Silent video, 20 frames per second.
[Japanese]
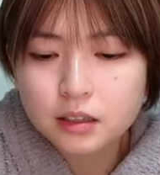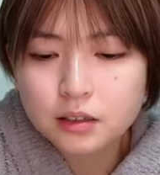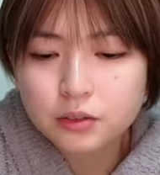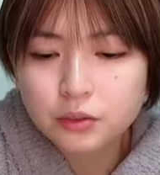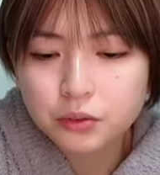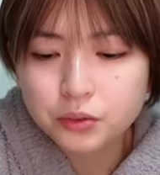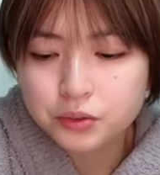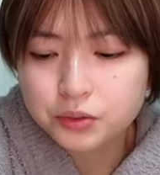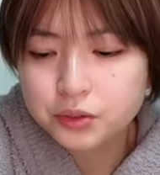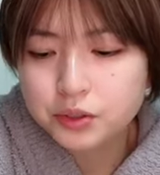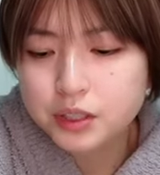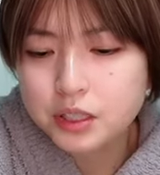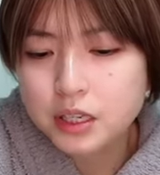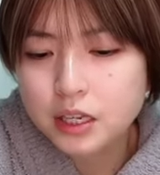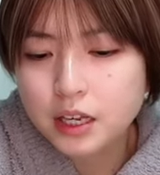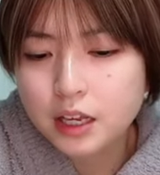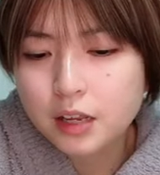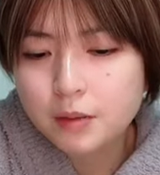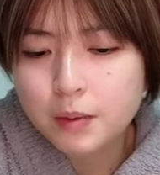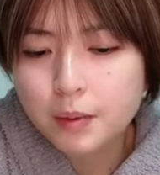とそし
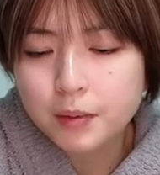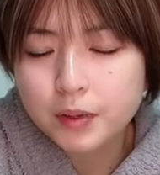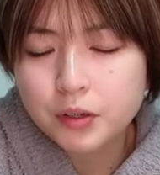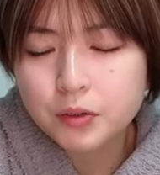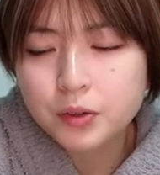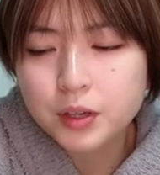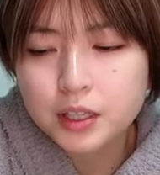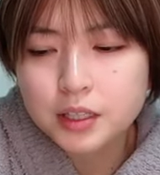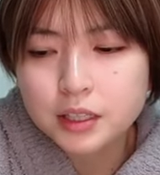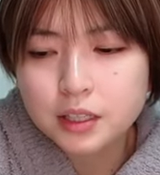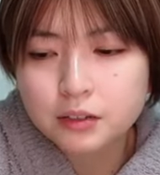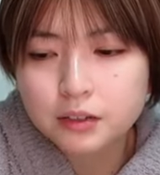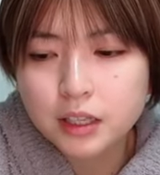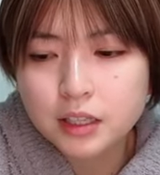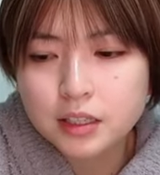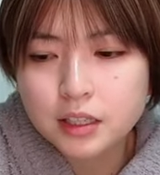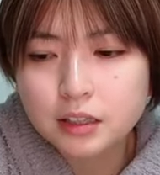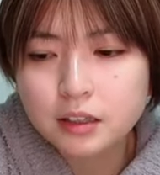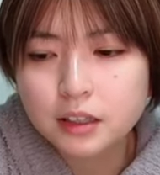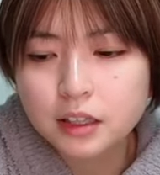て今まで応援してく
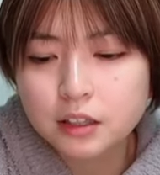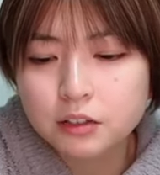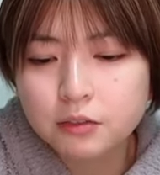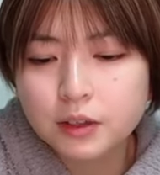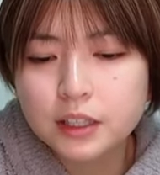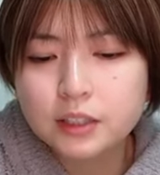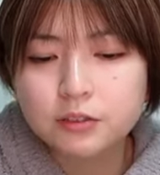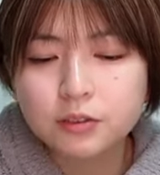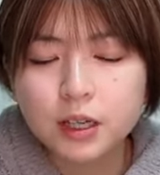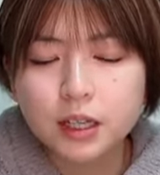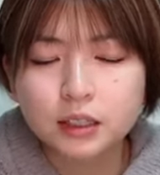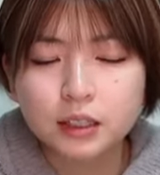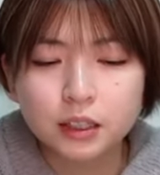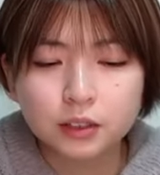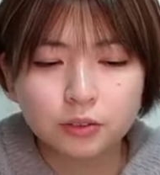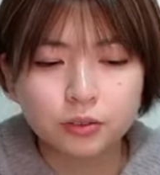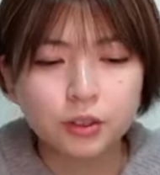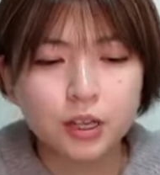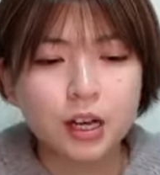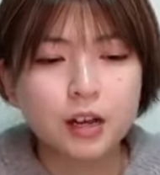ださっているファンの方
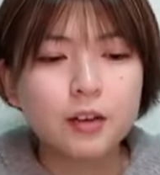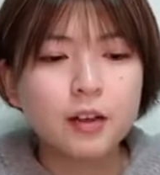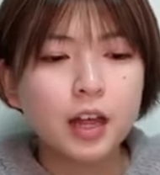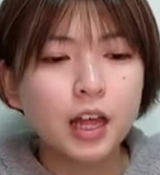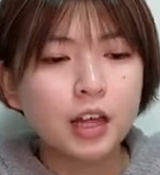とが